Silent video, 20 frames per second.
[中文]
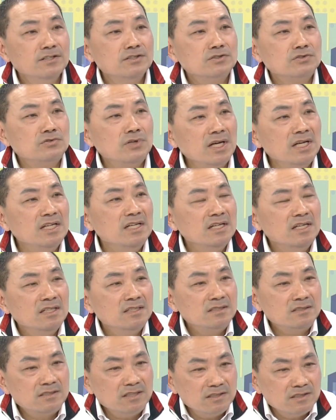所以
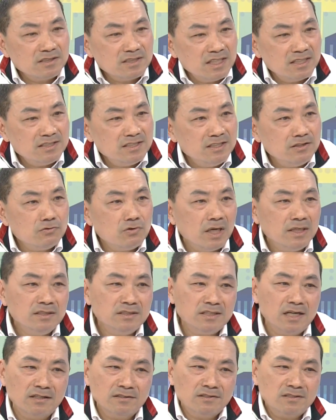这些机关
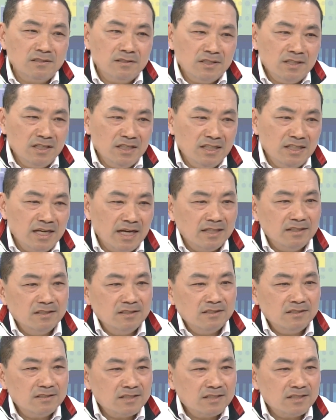像医院、